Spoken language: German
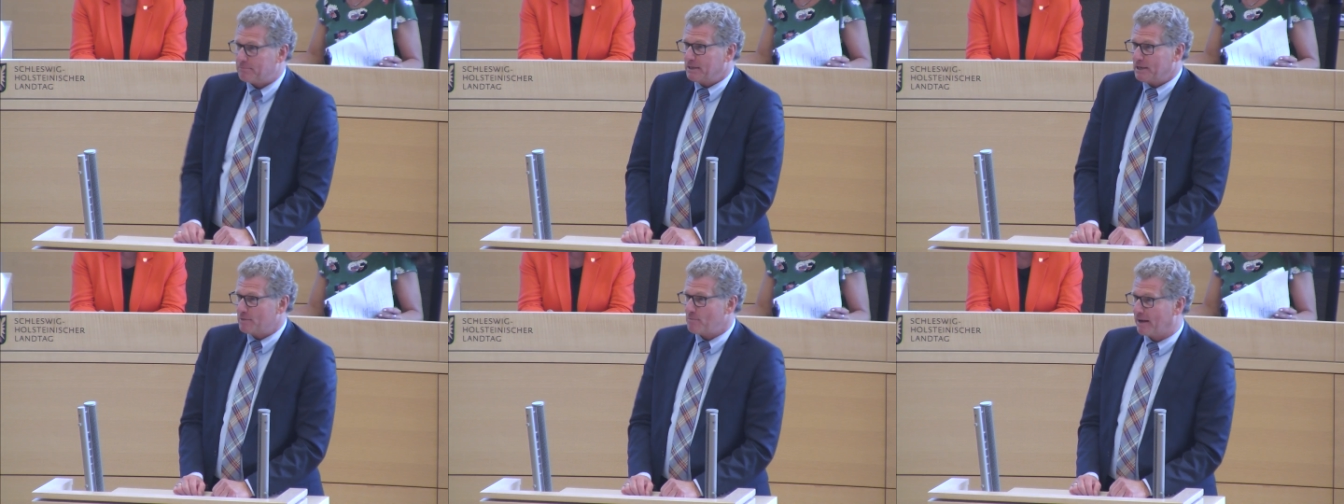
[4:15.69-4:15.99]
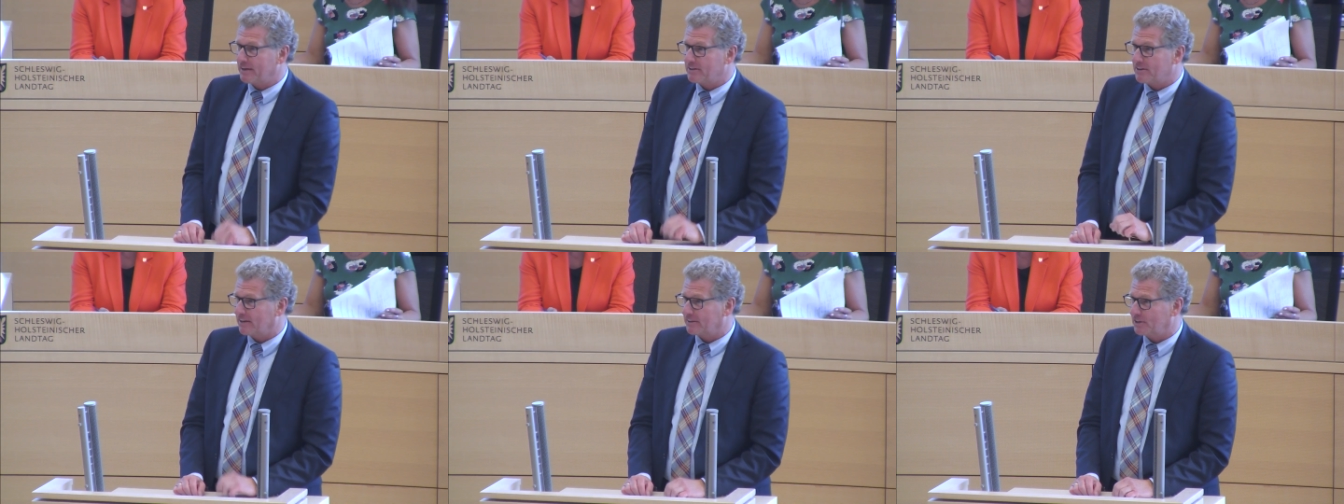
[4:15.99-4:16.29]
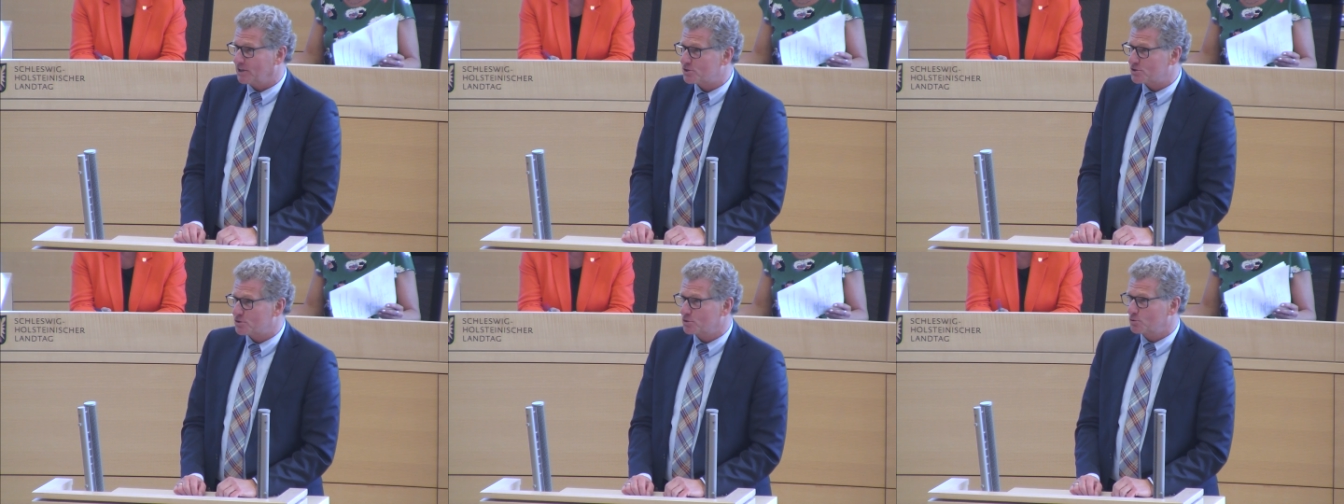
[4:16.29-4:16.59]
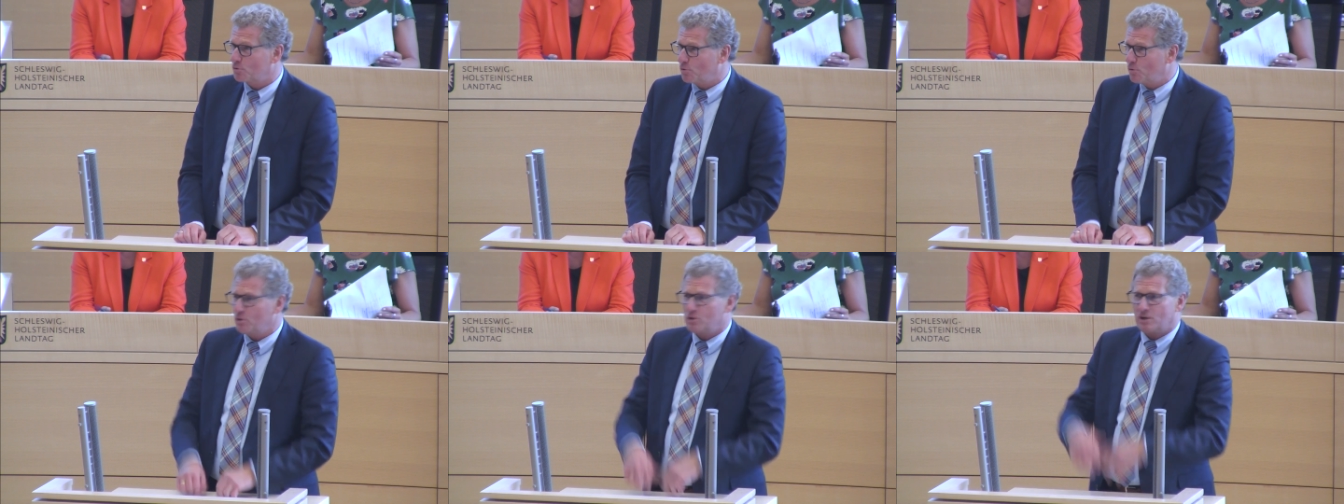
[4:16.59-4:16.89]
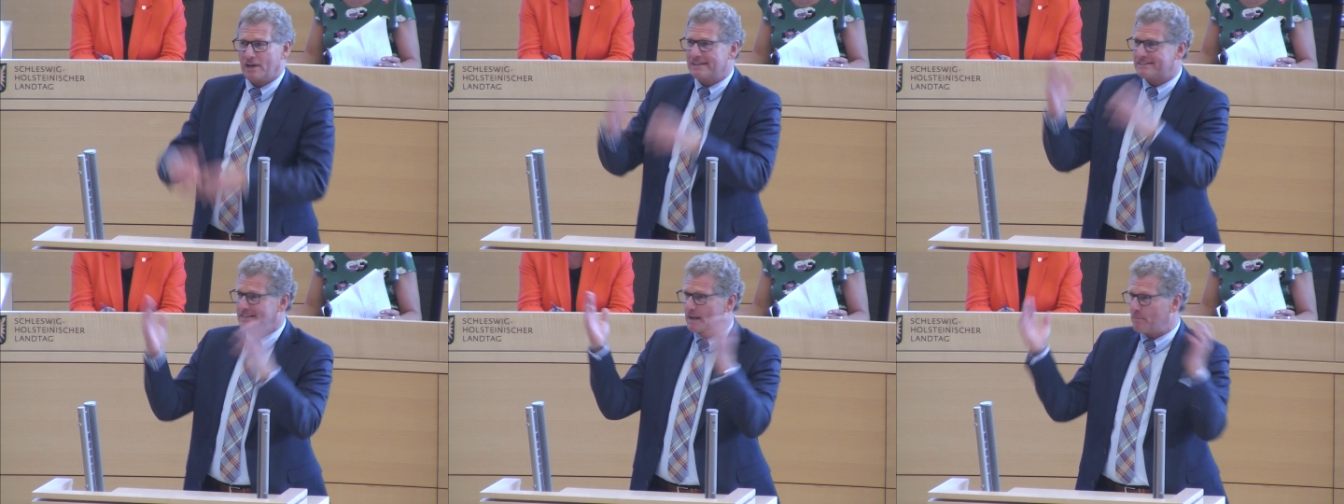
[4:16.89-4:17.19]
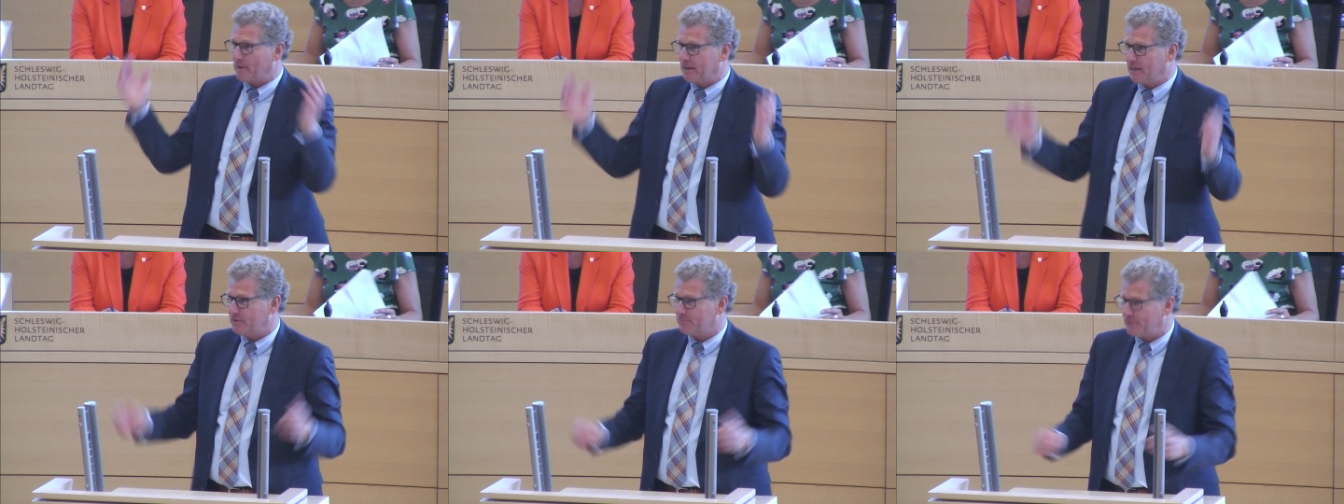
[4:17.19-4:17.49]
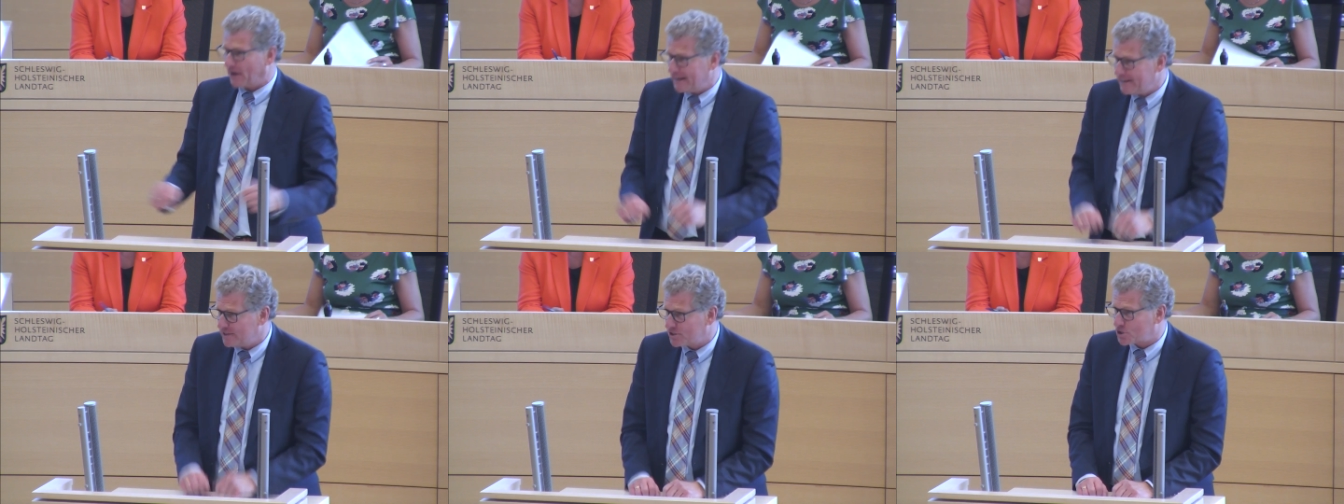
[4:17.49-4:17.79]
hat mit dem Antrag nichts zu tun, ist
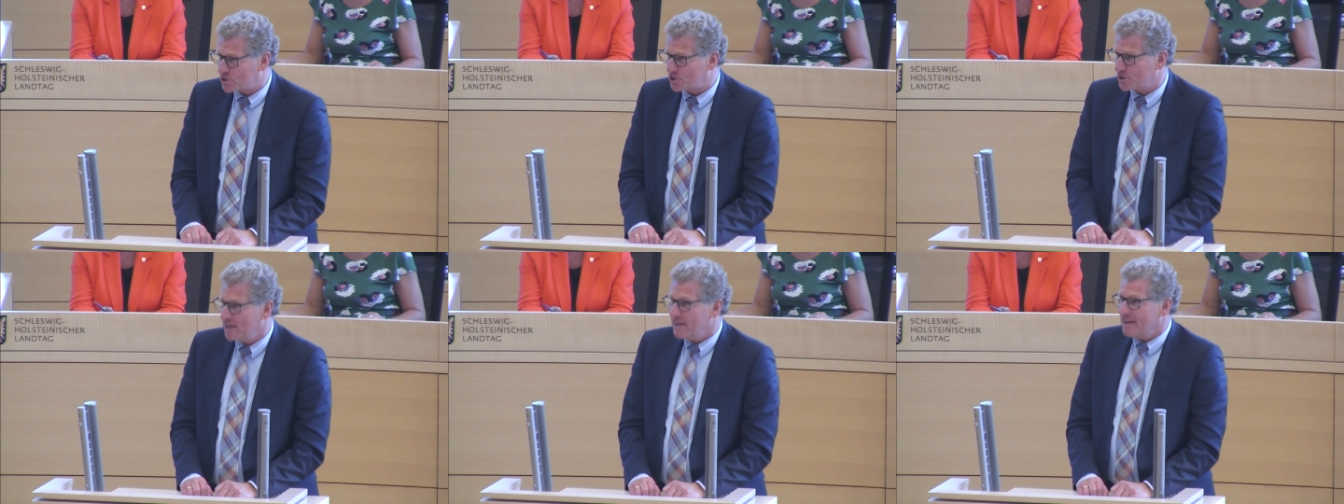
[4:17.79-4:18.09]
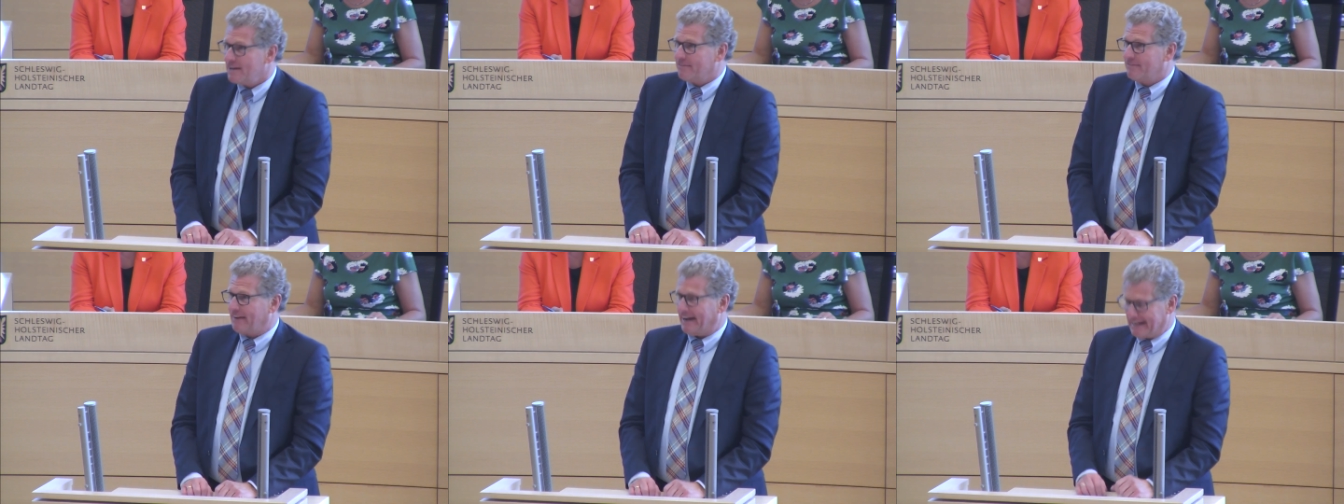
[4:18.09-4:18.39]
aber nicht falsch,